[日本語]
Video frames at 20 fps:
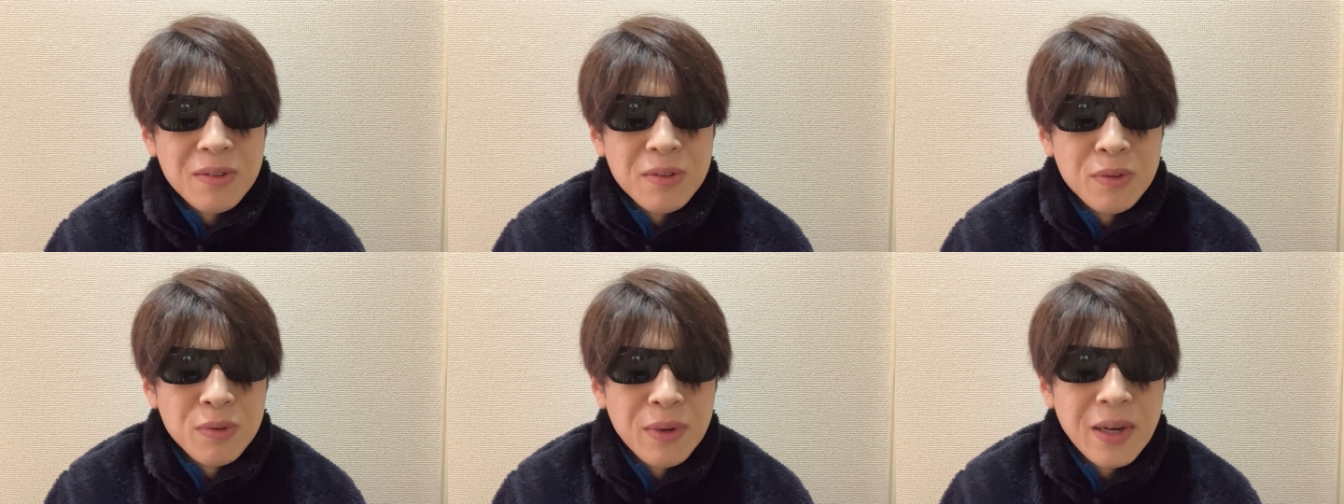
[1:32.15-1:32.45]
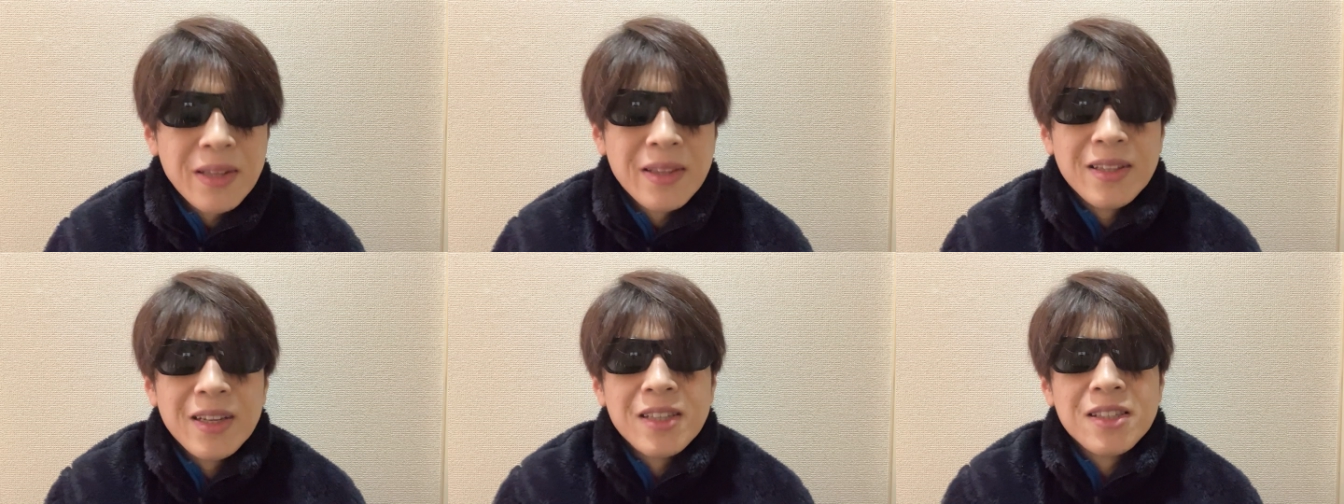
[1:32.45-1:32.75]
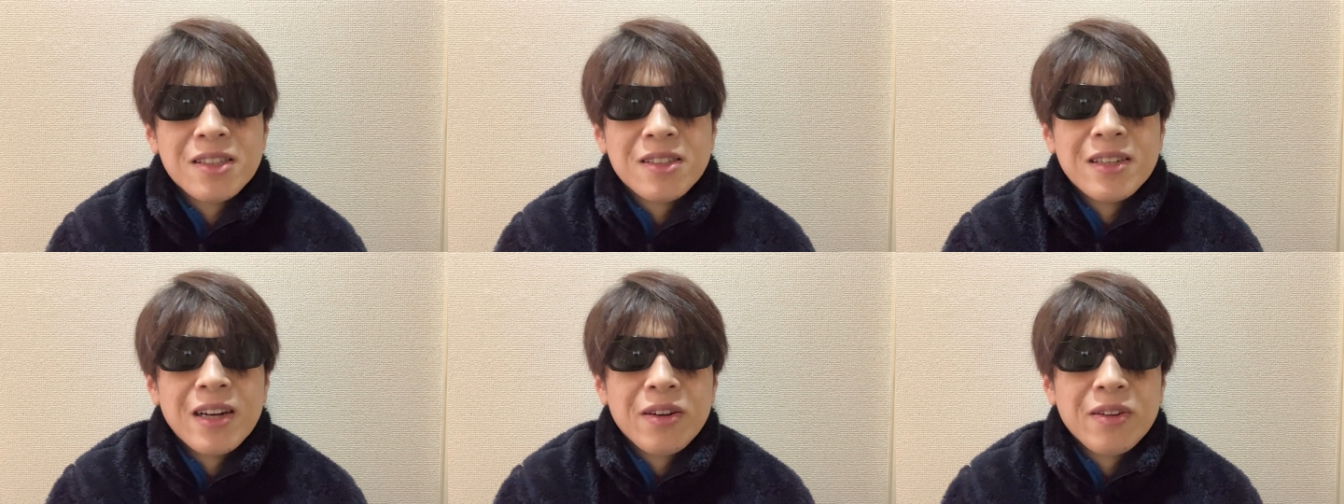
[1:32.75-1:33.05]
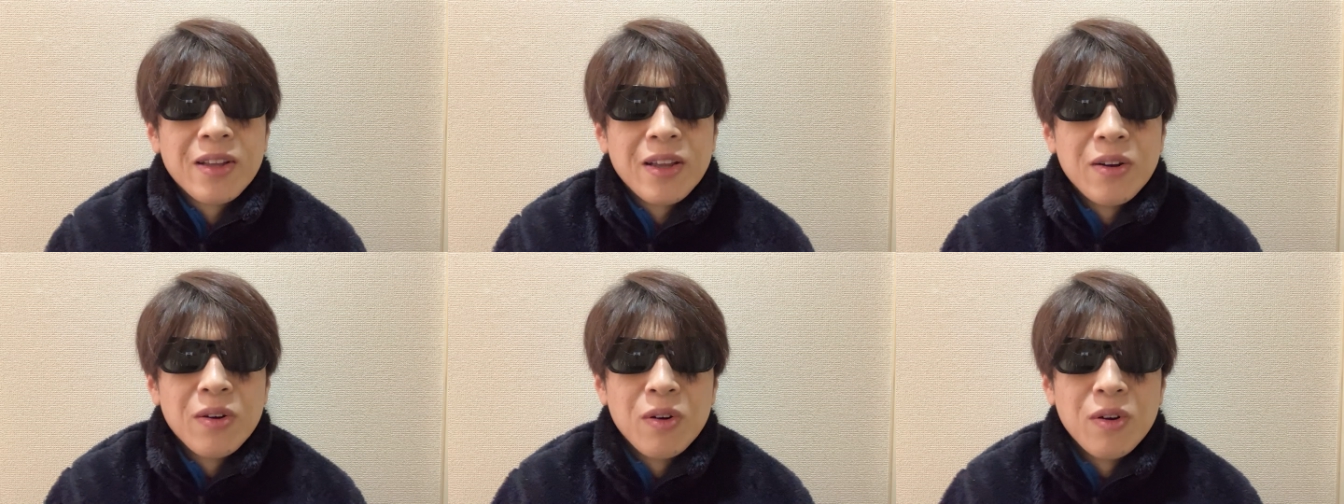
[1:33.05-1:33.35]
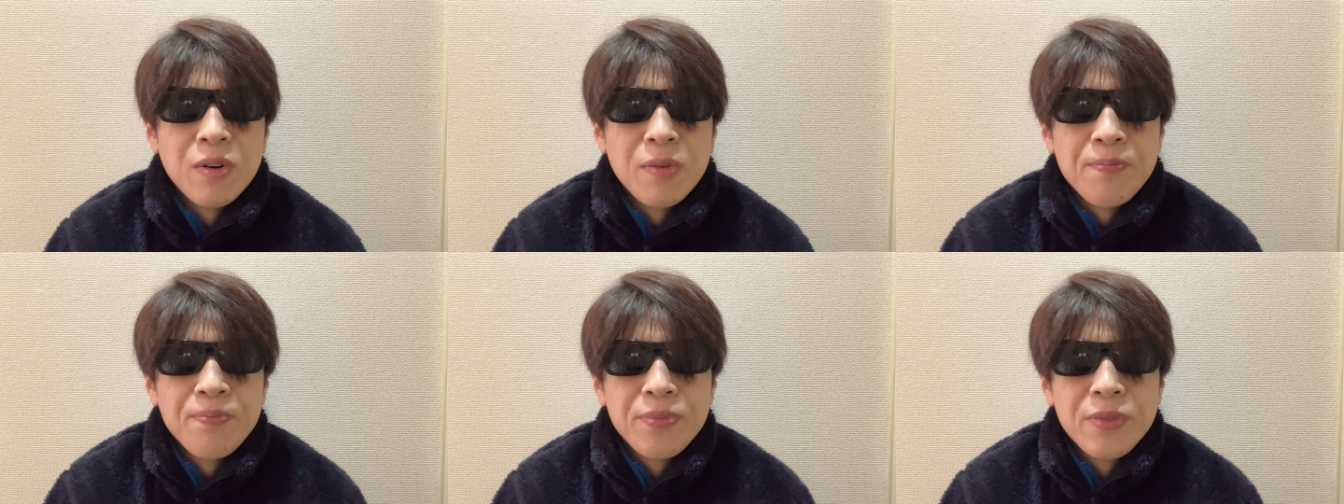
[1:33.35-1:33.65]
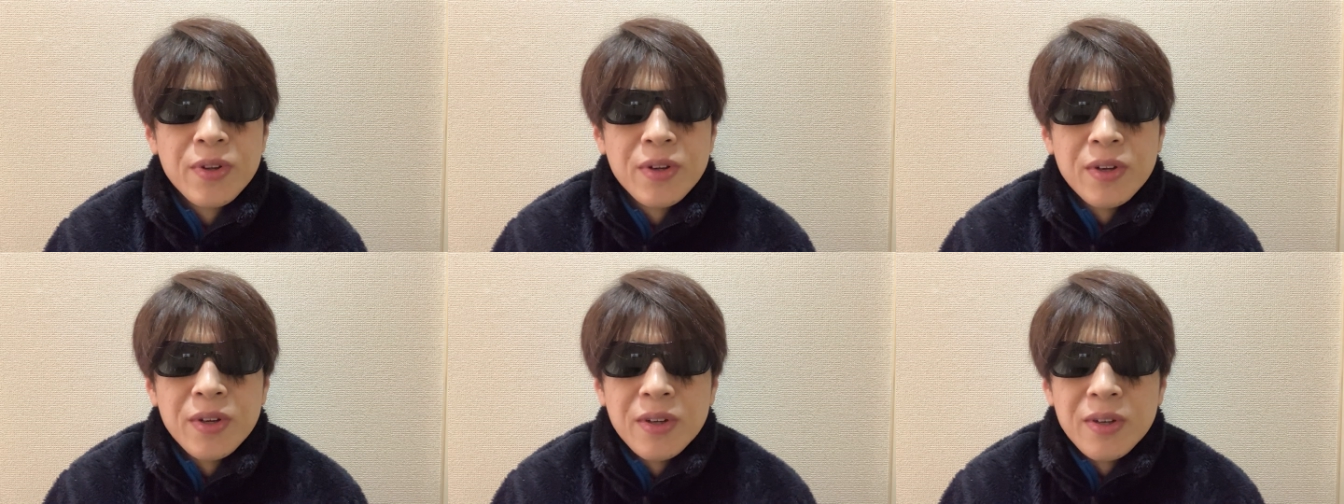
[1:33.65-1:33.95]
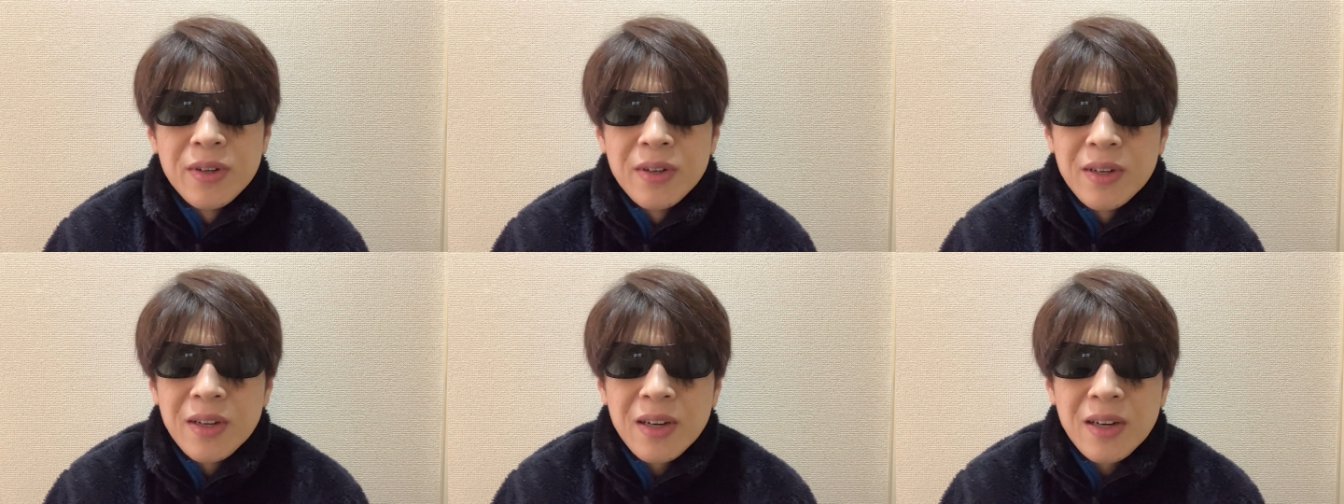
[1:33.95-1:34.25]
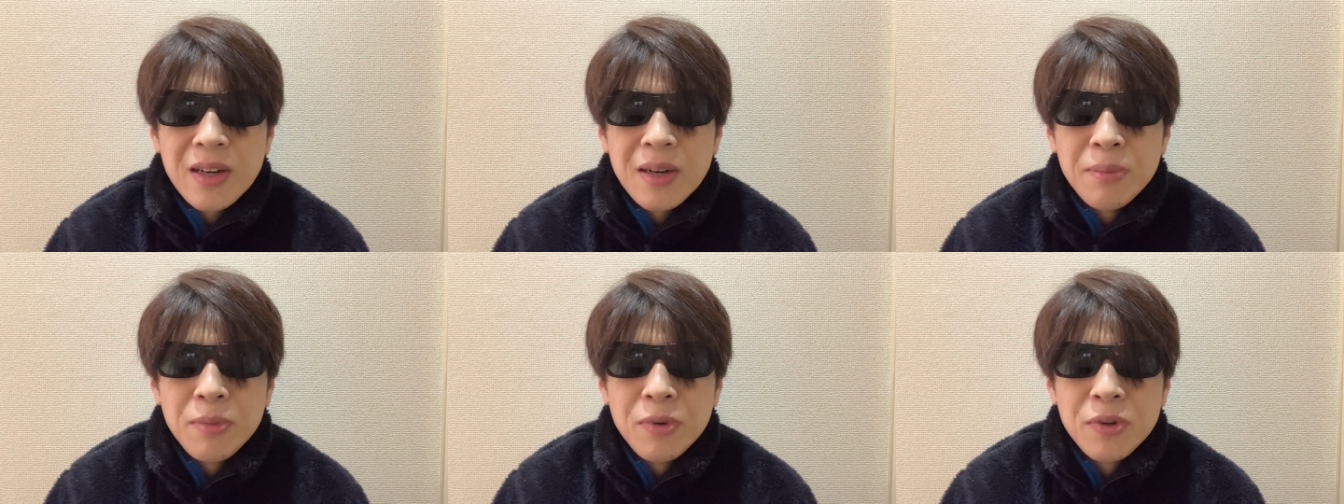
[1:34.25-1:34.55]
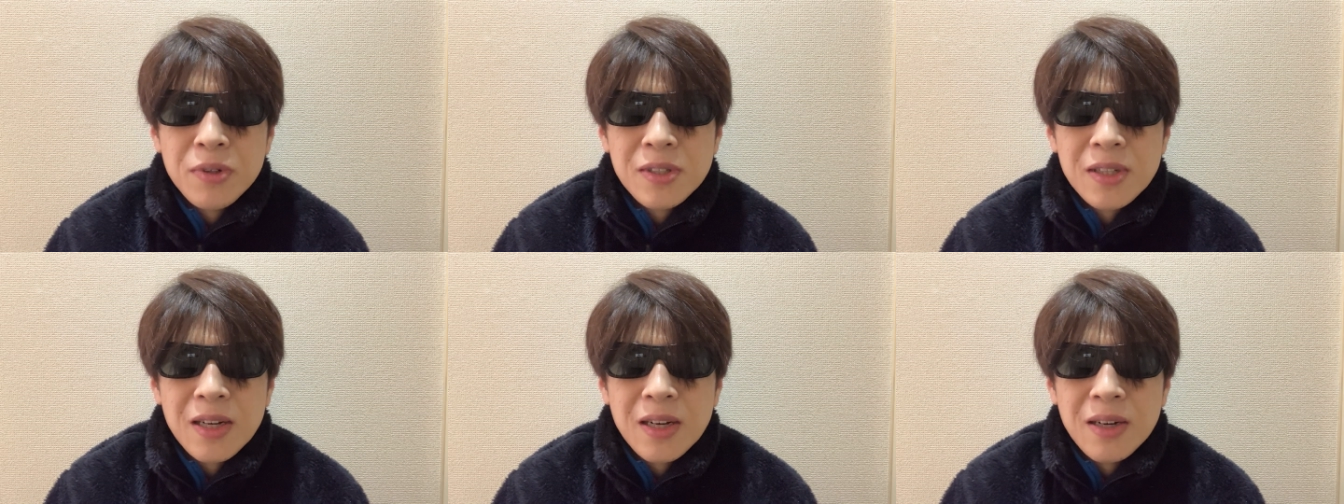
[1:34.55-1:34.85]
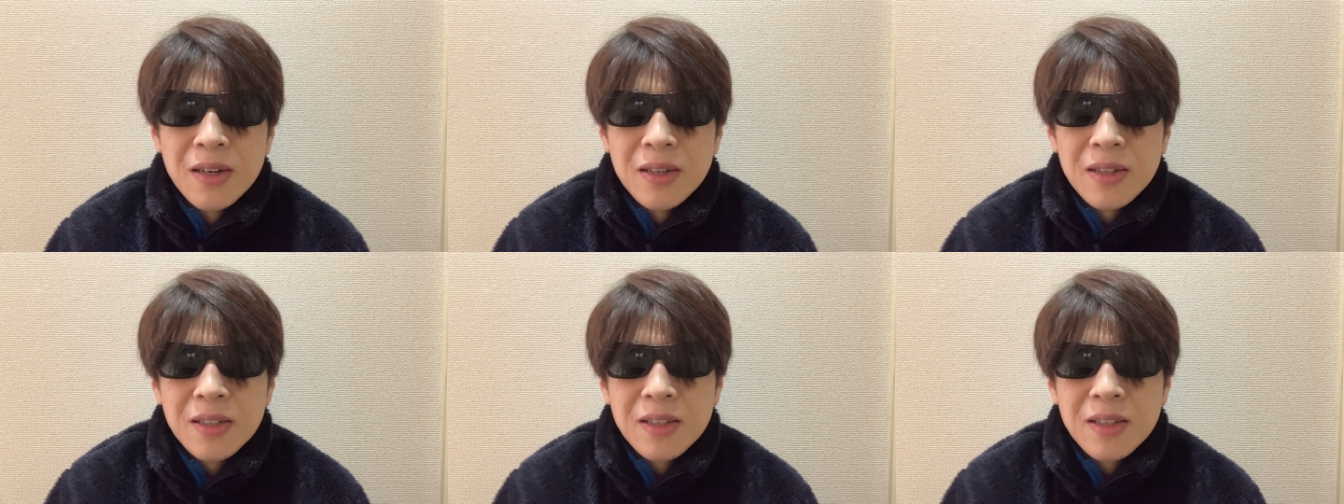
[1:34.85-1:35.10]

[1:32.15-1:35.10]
わって熱くなるけど、なんかもうさ、